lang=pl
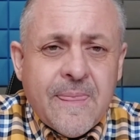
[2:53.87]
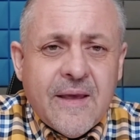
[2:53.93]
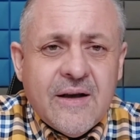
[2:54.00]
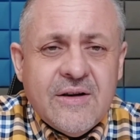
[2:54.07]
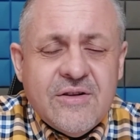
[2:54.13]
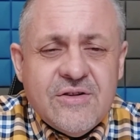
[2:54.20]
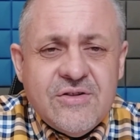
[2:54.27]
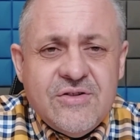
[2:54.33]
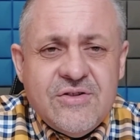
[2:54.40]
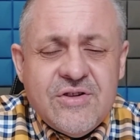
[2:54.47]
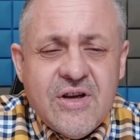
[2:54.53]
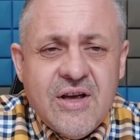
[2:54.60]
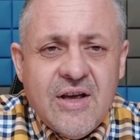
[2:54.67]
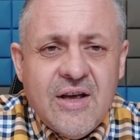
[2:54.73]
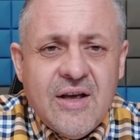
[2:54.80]

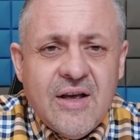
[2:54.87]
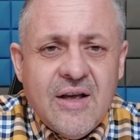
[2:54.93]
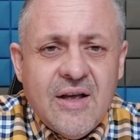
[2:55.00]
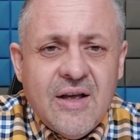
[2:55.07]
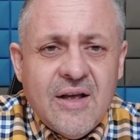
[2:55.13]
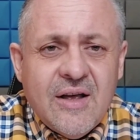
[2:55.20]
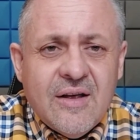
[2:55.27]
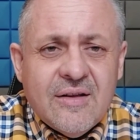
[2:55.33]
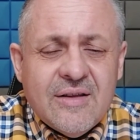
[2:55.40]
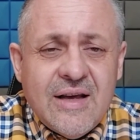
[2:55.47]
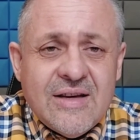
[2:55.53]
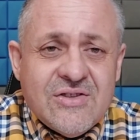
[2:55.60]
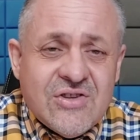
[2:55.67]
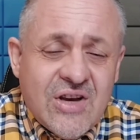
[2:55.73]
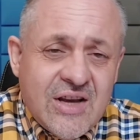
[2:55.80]
gdzie
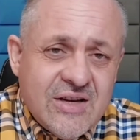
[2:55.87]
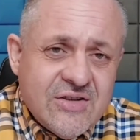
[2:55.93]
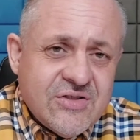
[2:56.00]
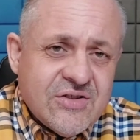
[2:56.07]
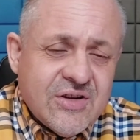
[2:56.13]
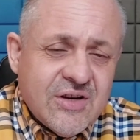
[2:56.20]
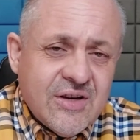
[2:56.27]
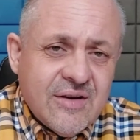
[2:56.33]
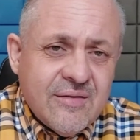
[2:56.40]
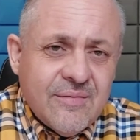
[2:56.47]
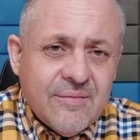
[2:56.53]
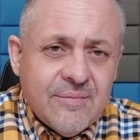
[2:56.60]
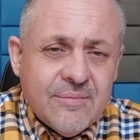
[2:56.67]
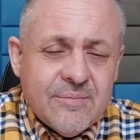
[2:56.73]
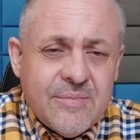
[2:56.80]
najczęściej
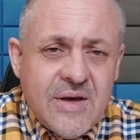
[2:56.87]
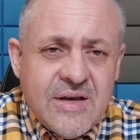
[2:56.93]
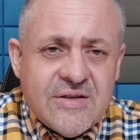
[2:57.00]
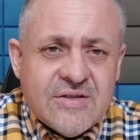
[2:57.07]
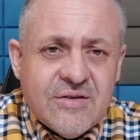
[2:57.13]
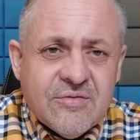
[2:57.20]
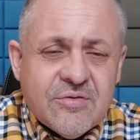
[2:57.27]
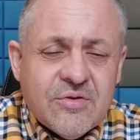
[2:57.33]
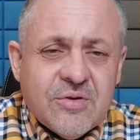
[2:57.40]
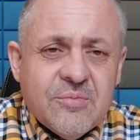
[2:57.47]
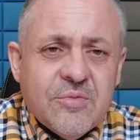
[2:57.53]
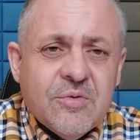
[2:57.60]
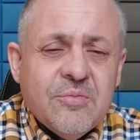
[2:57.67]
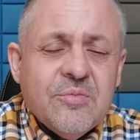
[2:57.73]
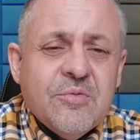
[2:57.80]
miejscem, w
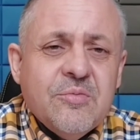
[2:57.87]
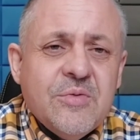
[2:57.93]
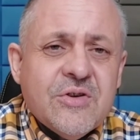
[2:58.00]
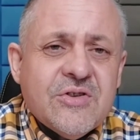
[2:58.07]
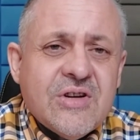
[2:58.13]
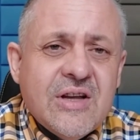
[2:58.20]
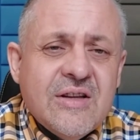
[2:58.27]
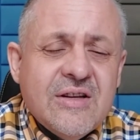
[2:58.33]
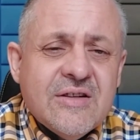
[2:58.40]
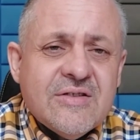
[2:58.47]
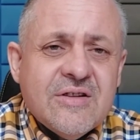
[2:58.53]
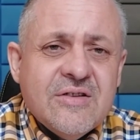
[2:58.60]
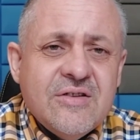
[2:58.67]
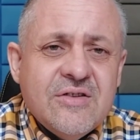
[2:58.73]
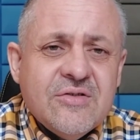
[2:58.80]
którym um-, umieszczany jest
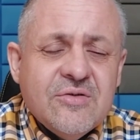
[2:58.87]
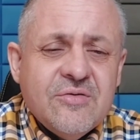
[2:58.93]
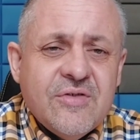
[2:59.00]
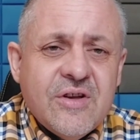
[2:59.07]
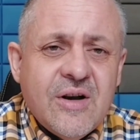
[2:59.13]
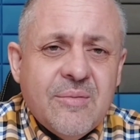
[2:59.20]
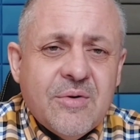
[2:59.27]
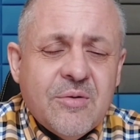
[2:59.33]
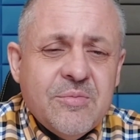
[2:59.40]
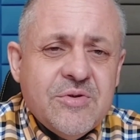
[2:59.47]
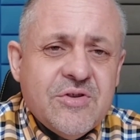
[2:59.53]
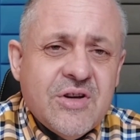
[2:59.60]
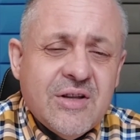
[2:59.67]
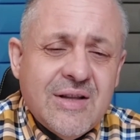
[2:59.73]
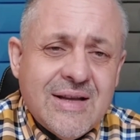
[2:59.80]
ten disulfiram, robi
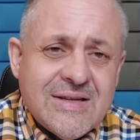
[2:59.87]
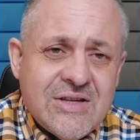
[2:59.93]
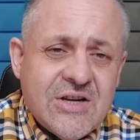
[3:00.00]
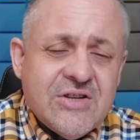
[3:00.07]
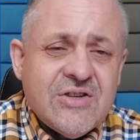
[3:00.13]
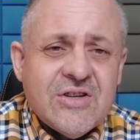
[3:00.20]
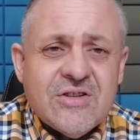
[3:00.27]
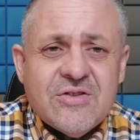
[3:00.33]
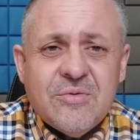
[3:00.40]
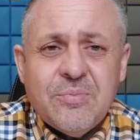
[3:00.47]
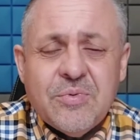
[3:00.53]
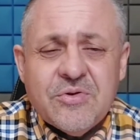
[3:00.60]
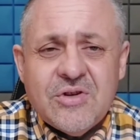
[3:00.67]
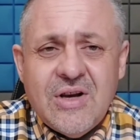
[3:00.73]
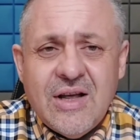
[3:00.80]
się nacięcie, jest to
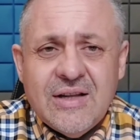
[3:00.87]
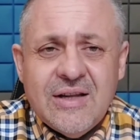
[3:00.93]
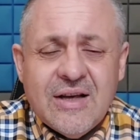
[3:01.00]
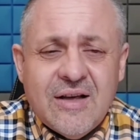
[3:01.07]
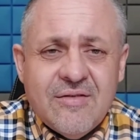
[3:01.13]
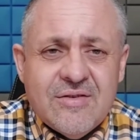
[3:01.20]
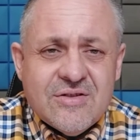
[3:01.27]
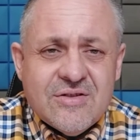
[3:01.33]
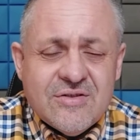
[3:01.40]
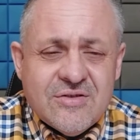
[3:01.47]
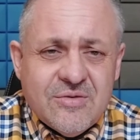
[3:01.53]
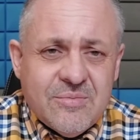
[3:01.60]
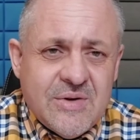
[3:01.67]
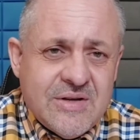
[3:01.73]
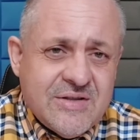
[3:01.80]
pośladek, a jest
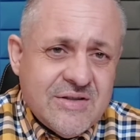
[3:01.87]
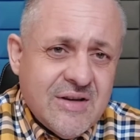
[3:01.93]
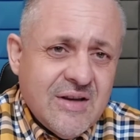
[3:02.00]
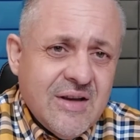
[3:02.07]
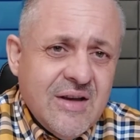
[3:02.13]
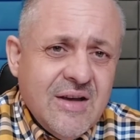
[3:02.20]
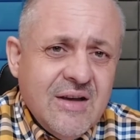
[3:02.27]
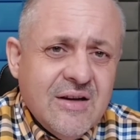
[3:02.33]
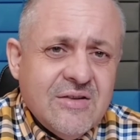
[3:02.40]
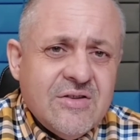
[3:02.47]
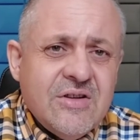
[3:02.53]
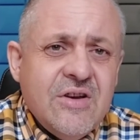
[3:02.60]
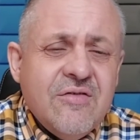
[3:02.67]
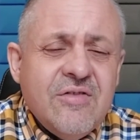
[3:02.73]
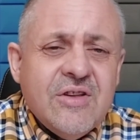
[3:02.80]
to miejsce,
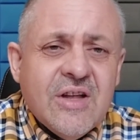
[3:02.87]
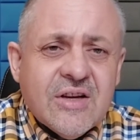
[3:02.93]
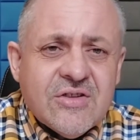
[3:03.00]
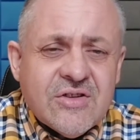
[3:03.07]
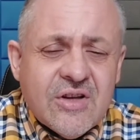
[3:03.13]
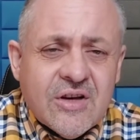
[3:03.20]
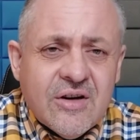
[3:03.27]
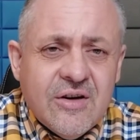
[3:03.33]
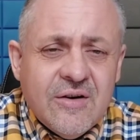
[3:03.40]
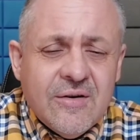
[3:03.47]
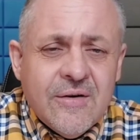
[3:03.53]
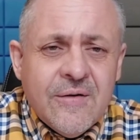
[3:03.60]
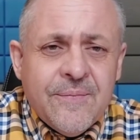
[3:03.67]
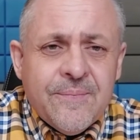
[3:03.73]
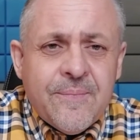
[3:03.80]
gdzie nie widać tego.
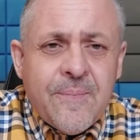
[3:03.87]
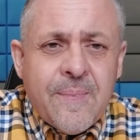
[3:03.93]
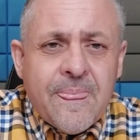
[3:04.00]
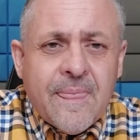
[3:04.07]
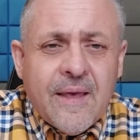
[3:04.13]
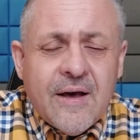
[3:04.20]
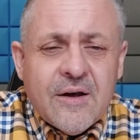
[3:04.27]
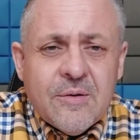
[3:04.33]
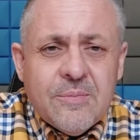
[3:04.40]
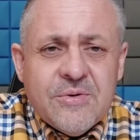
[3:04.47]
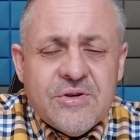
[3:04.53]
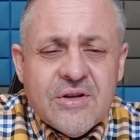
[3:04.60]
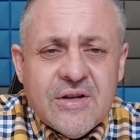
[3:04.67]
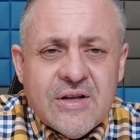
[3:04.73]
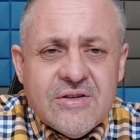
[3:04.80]
Robi
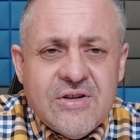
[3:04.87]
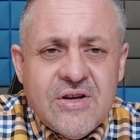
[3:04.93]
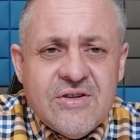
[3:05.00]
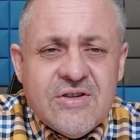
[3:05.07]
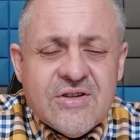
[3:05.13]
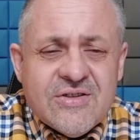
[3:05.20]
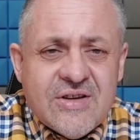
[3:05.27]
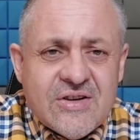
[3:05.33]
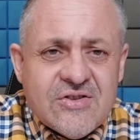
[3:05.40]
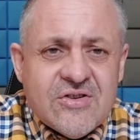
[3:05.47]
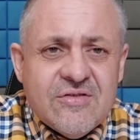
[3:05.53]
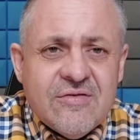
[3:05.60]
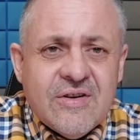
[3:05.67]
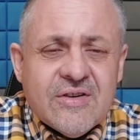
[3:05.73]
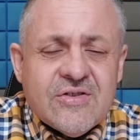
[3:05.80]
się nacięcie,
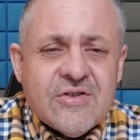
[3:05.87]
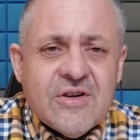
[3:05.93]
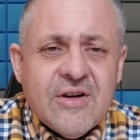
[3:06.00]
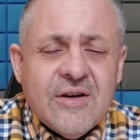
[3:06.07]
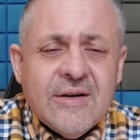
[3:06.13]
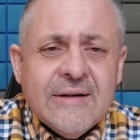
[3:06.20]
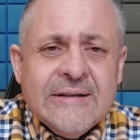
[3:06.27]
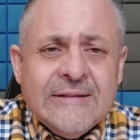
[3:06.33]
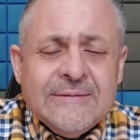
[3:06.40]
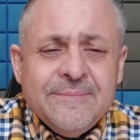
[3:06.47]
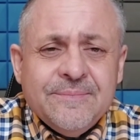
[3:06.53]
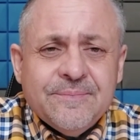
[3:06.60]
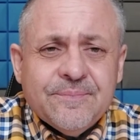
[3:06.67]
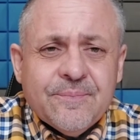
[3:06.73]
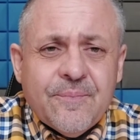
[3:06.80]
zaszywa się
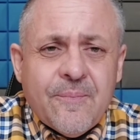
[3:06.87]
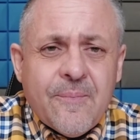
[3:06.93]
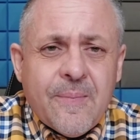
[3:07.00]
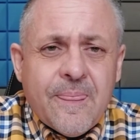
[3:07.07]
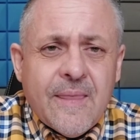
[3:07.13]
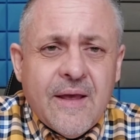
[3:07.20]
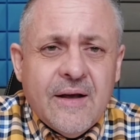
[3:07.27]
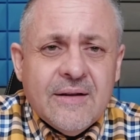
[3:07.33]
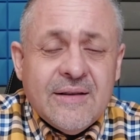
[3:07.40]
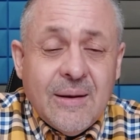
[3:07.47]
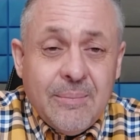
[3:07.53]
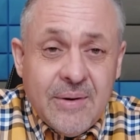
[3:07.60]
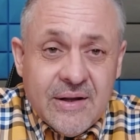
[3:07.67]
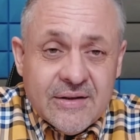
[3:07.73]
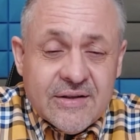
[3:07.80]
mm,
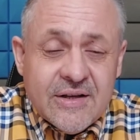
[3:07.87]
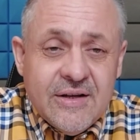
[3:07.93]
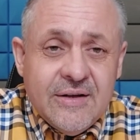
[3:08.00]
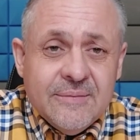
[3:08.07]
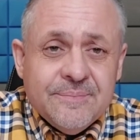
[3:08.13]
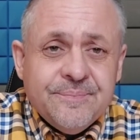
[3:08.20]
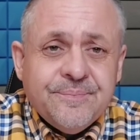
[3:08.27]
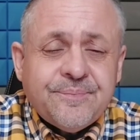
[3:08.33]
tabletki.